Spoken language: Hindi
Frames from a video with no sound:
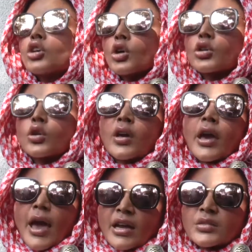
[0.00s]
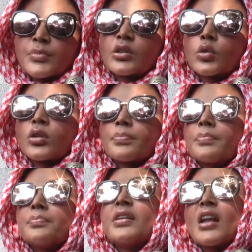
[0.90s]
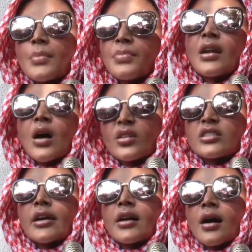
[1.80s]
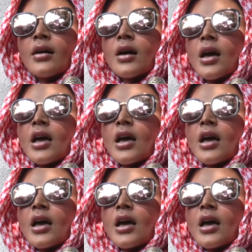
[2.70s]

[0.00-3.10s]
क्यों क्योंकि हैश मी टू बिना बिना वजह का